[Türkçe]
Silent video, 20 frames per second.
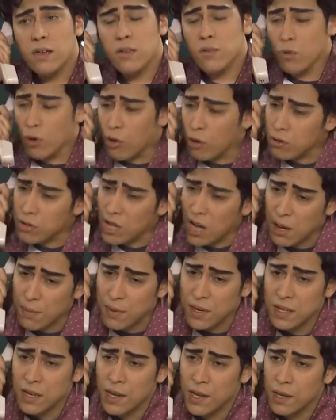Ne oldu
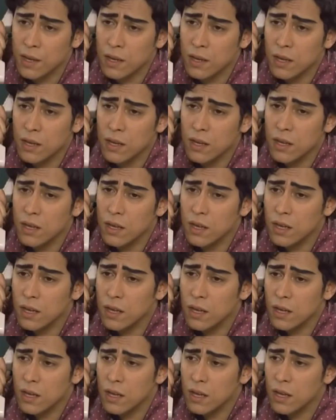abi yine?
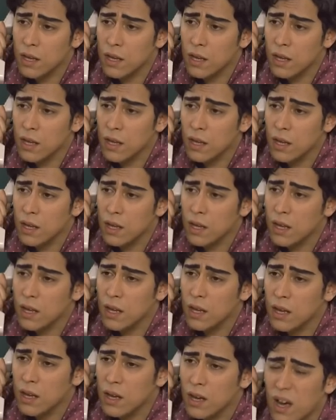Doğuş.
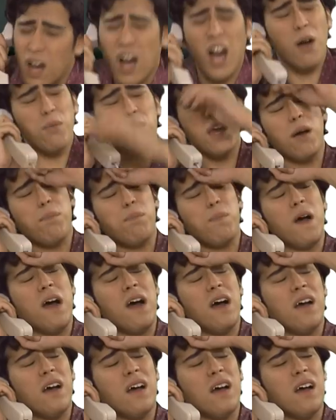Abi
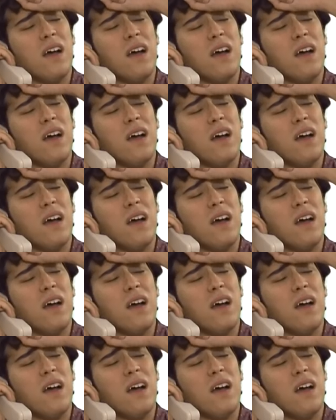yapma.